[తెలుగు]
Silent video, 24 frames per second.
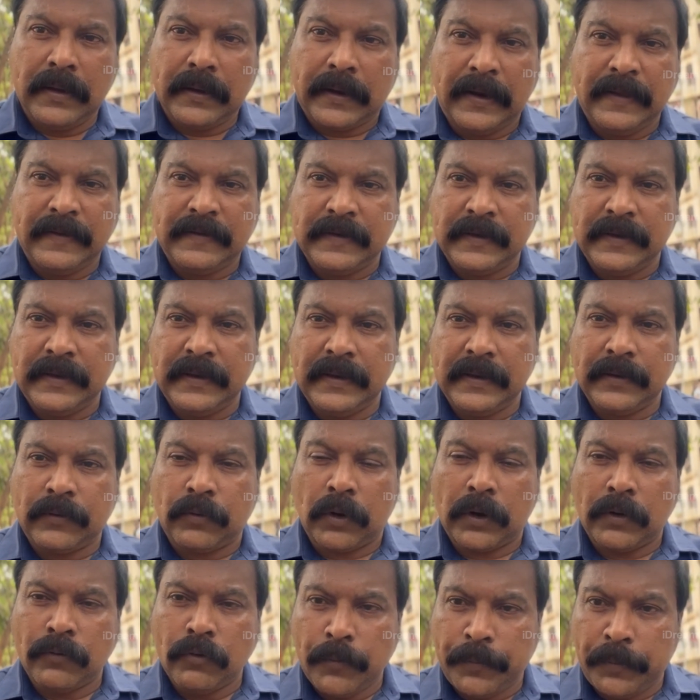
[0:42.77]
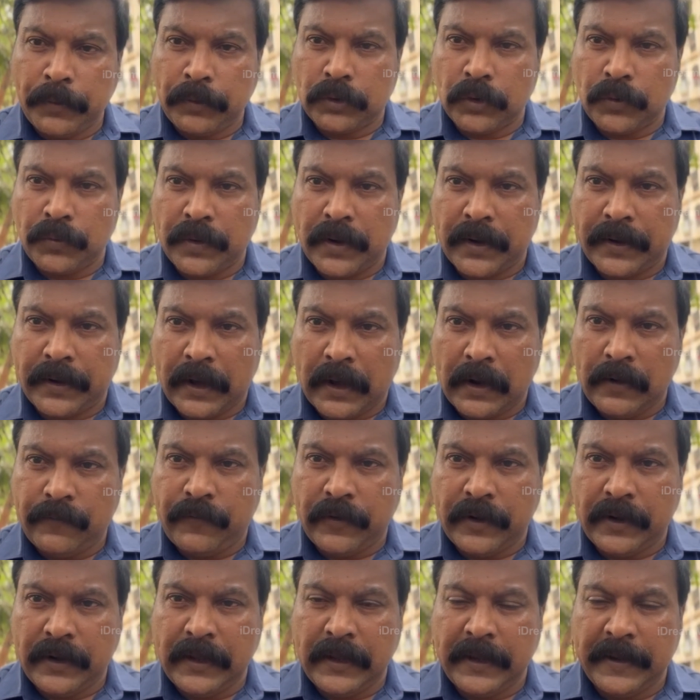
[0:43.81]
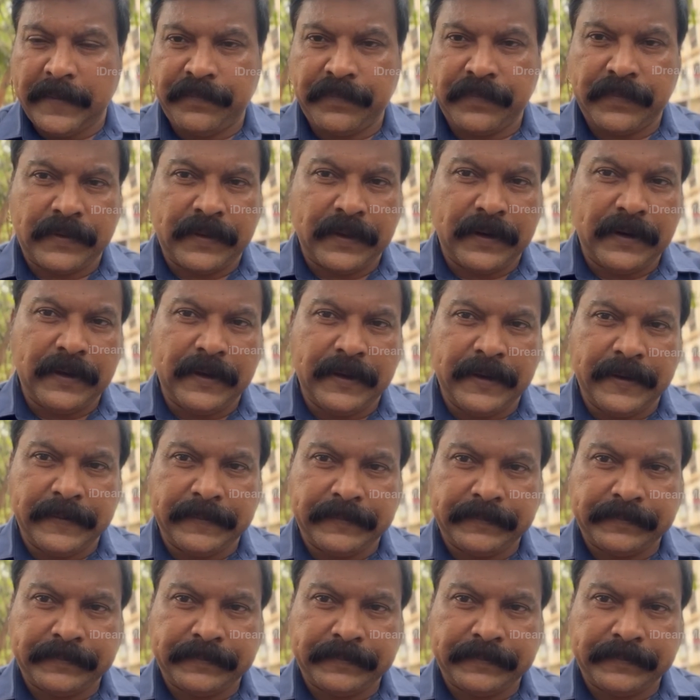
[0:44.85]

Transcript: కలిసి కొన ఊపిరితో ఉన్న డాల్ఫిన్ని తిరిగి